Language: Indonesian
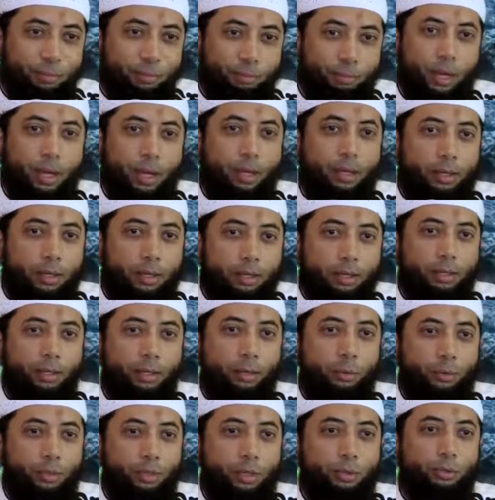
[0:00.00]
Biarin aja dia
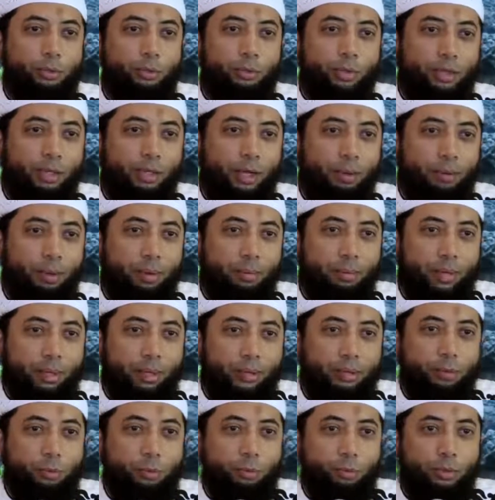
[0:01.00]
hujan-hujan gak apa-apa.
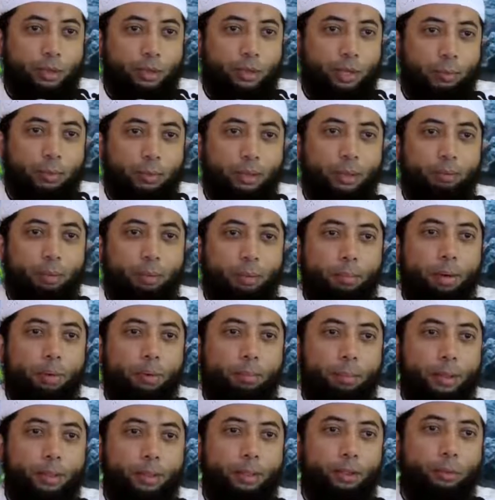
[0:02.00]
Karena sunnah Nabi kan memang
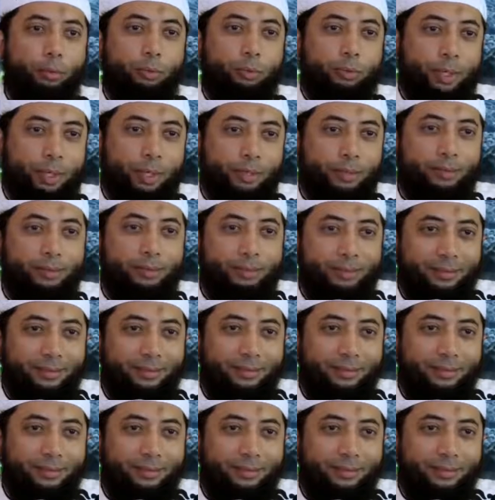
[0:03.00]
mandi hujan.